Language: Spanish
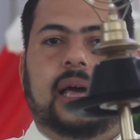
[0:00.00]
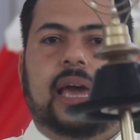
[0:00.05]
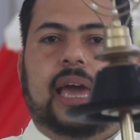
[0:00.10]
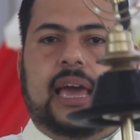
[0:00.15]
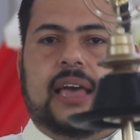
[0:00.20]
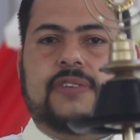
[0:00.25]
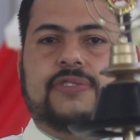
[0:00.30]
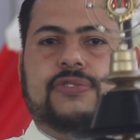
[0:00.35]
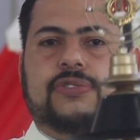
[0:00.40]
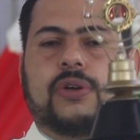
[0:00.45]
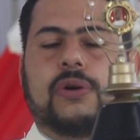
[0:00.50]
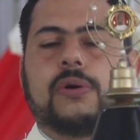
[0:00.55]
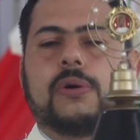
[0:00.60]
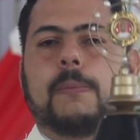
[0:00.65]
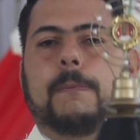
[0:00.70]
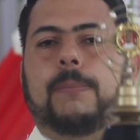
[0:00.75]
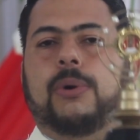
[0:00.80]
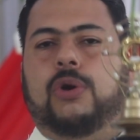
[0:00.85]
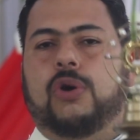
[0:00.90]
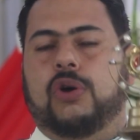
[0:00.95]

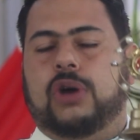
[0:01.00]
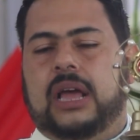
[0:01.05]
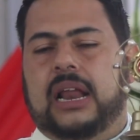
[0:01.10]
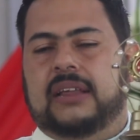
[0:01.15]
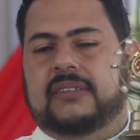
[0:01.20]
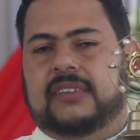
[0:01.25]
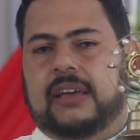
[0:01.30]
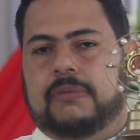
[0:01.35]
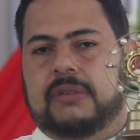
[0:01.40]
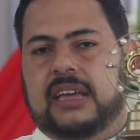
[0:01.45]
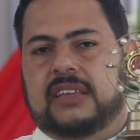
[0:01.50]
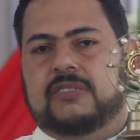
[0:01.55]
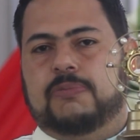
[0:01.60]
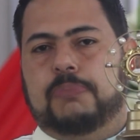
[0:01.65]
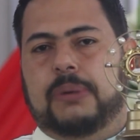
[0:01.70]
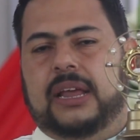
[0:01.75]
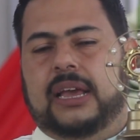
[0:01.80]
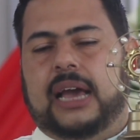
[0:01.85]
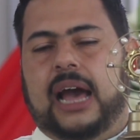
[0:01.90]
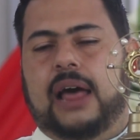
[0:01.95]
Esto por lo que les había
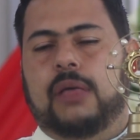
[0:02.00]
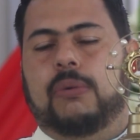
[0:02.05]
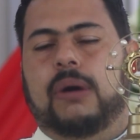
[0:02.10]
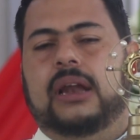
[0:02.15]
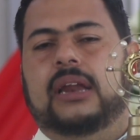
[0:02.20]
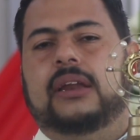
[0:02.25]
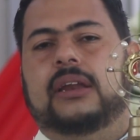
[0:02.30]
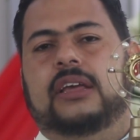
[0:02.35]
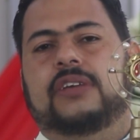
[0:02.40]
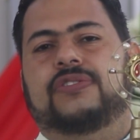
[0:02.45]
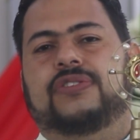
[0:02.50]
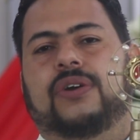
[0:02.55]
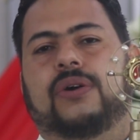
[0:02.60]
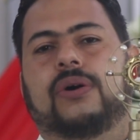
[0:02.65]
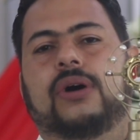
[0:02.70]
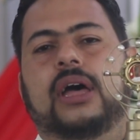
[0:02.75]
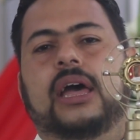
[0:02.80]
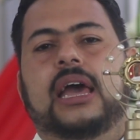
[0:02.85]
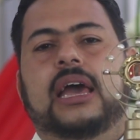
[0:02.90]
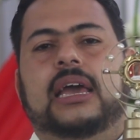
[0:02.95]
explicado al
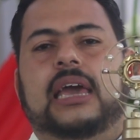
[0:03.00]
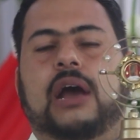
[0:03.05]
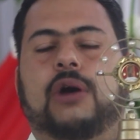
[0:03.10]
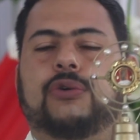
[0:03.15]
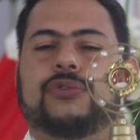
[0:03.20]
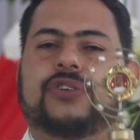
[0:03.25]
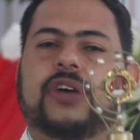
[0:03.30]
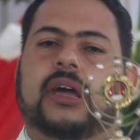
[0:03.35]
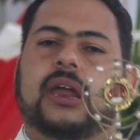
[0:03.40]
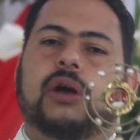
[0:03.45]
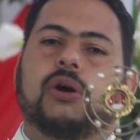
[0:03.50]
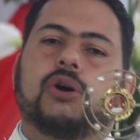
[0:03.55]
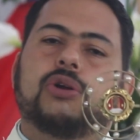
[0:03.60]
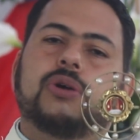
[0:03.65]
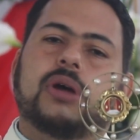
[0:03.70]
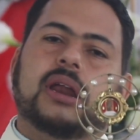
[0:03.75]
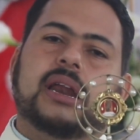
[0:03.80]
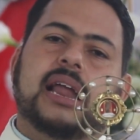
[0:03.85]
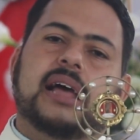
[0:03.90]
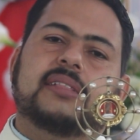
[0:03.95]
inicio, que José
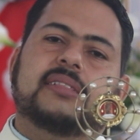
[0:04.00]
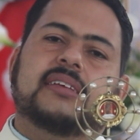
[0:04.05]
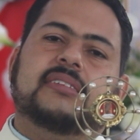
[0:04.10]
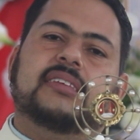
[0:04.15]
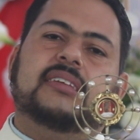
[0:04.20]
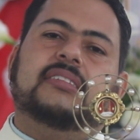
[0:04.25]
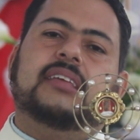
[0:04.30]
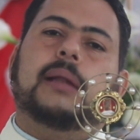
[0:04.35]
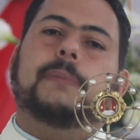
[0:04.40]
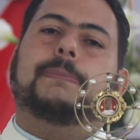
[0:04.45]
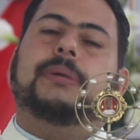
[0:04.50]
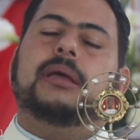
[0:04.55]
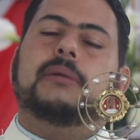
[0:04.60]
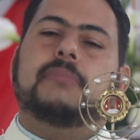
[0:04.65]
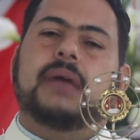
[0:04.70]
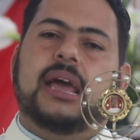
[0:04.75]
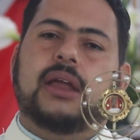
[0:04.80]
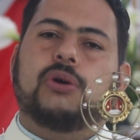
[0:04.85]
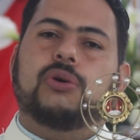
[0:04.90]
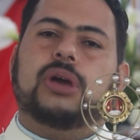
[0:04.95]
Gregorio Hernández es el
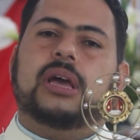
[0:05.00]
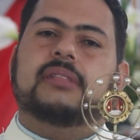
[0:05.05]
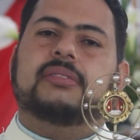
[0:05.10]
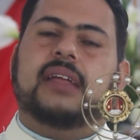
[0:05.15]
primero que